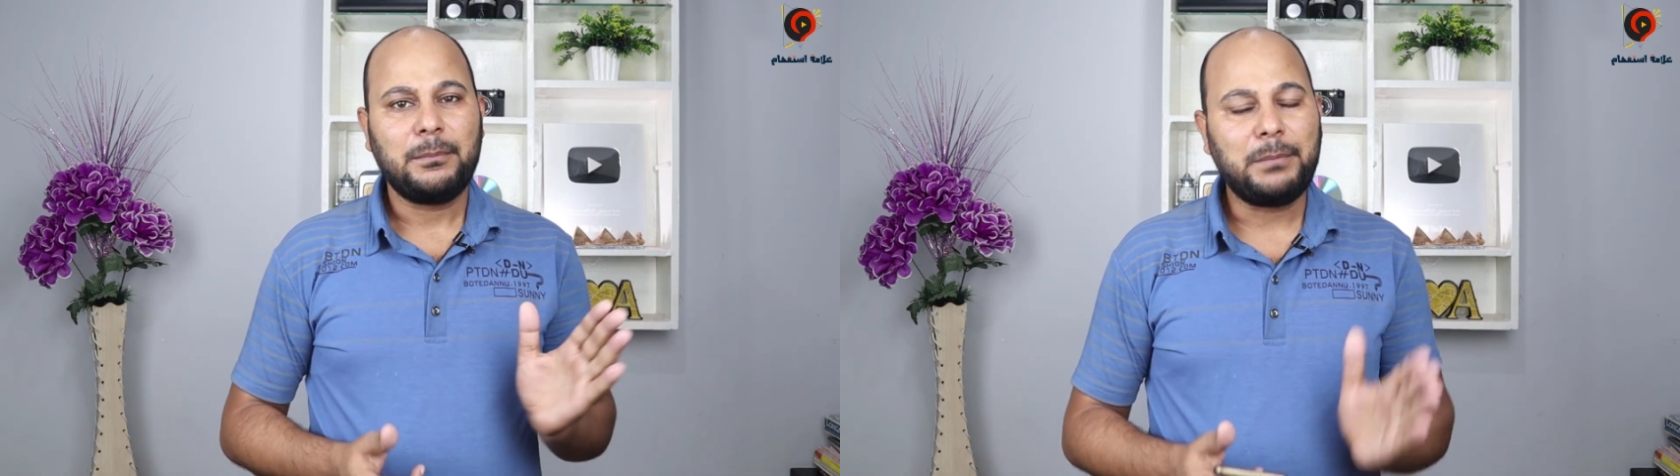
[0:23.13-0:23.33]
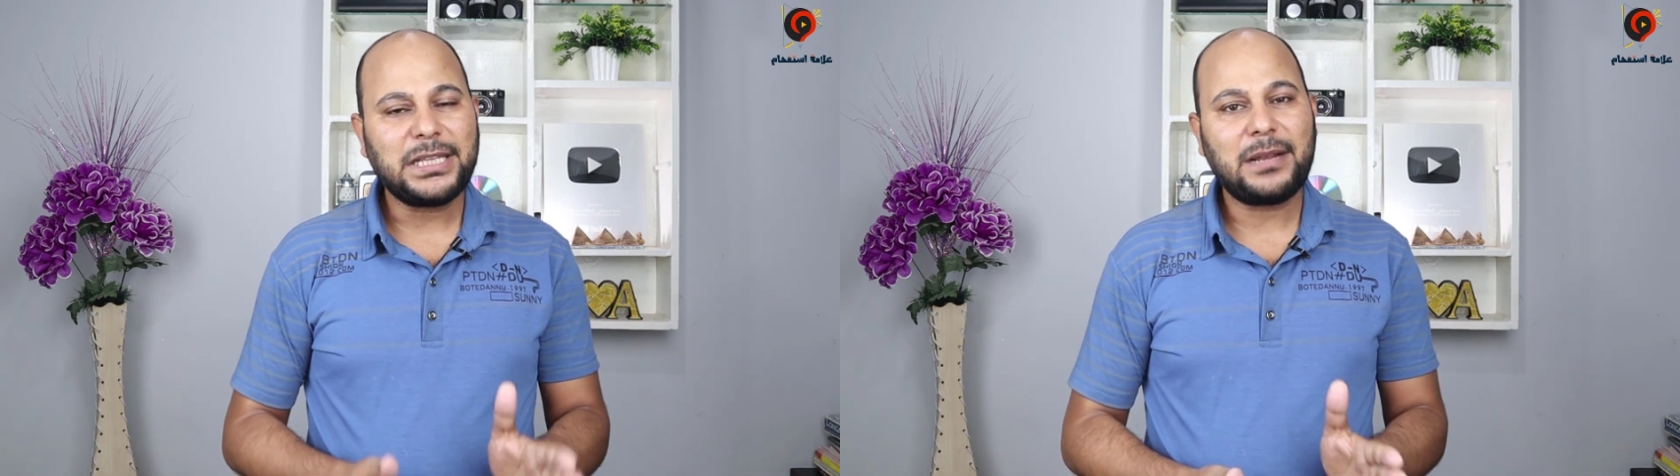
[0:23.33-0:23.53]

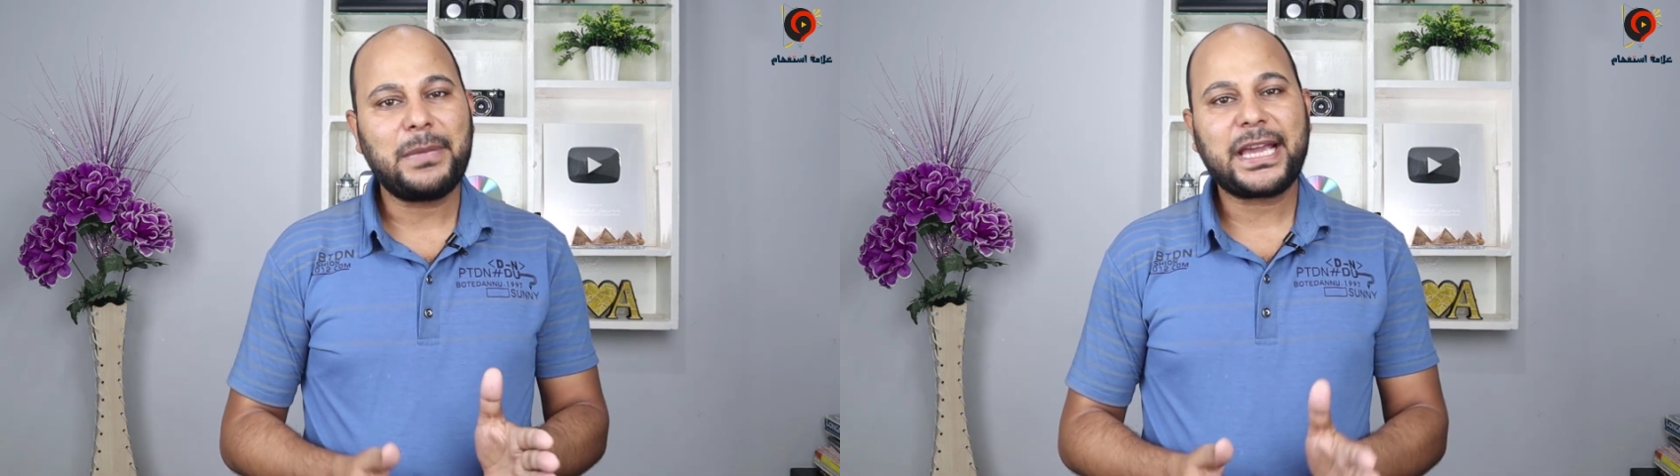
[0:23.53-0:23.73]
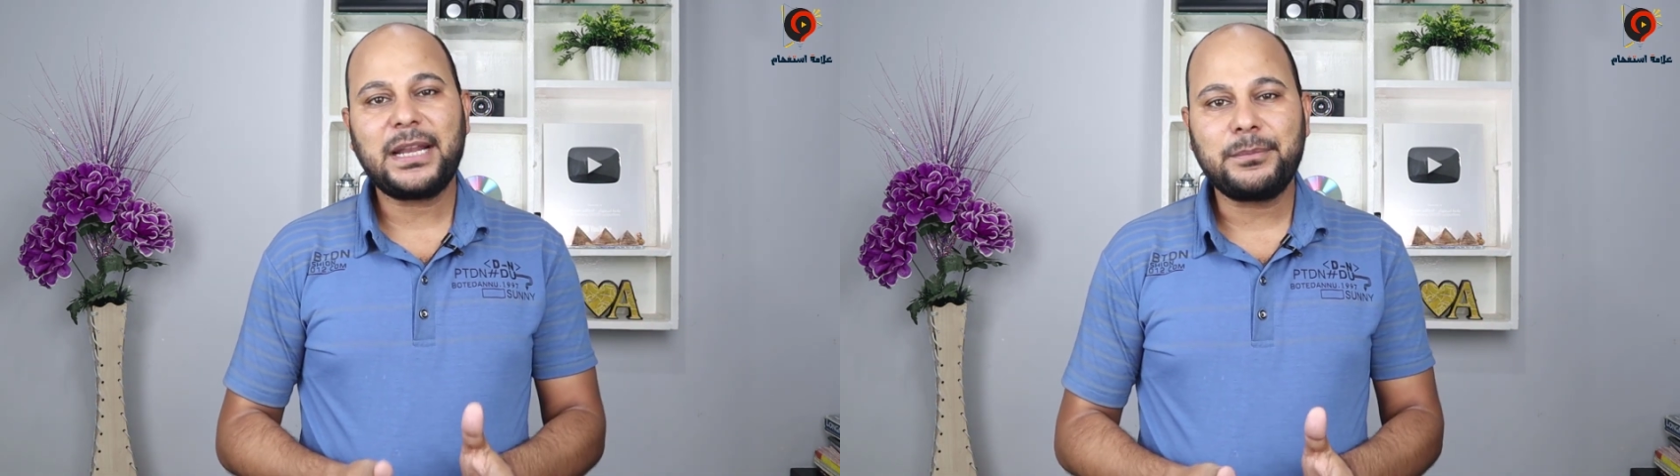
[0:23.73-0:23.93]
بدل
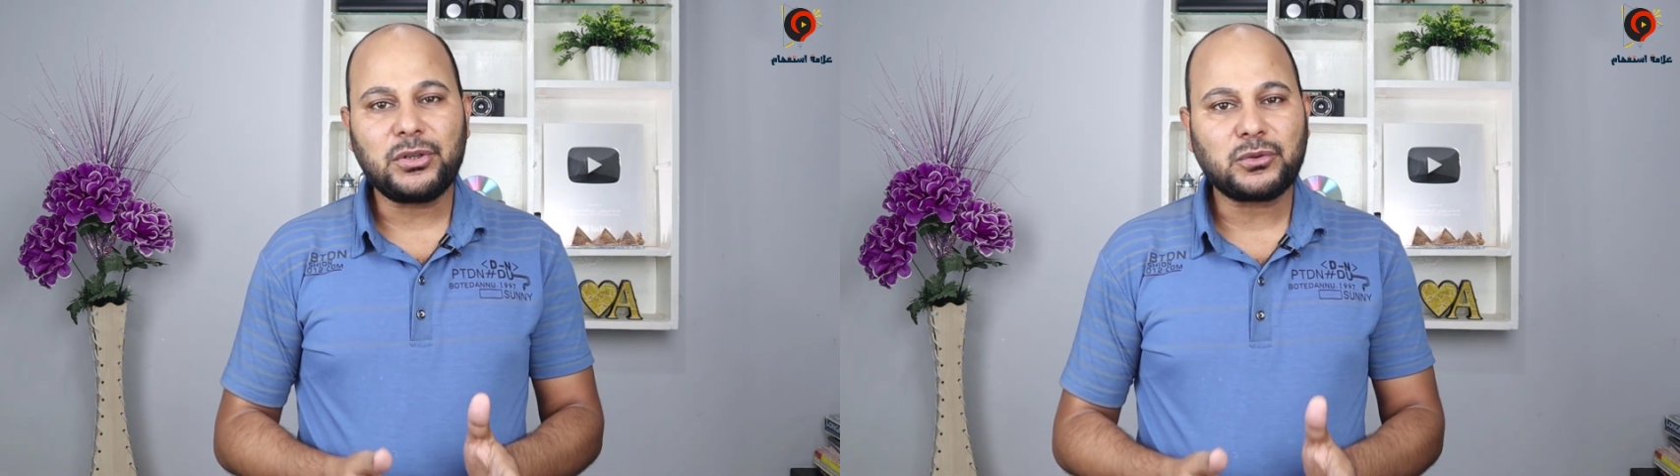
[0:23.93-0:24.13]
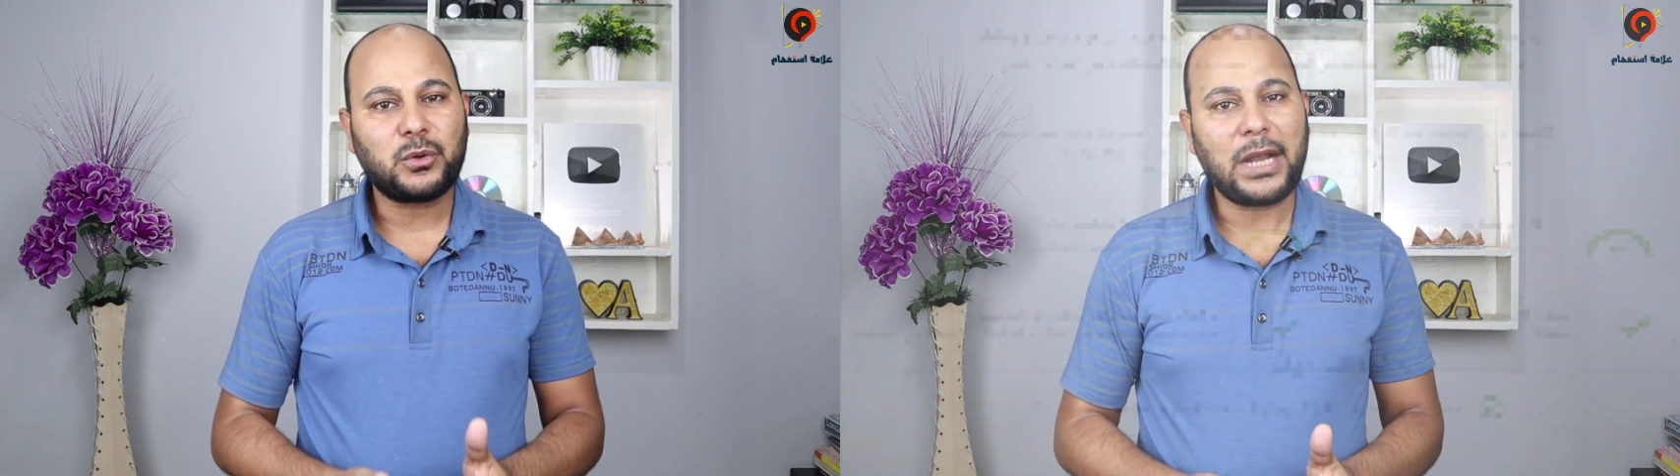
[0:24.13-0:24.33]
ما كان
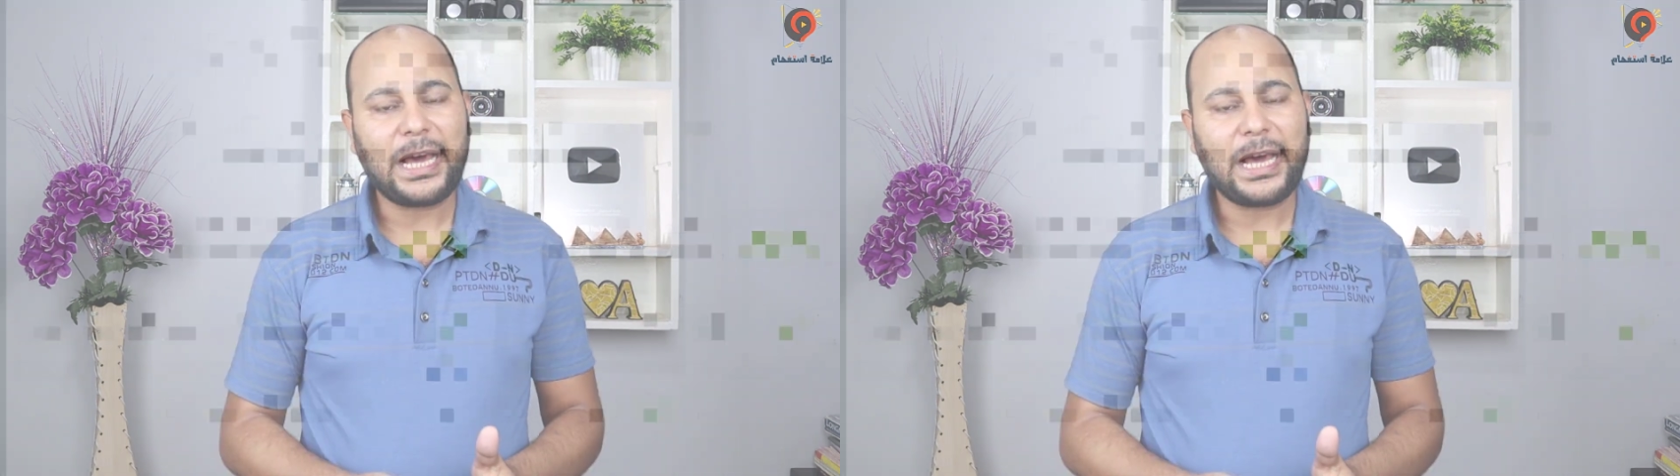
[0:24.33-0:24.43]
بيدخل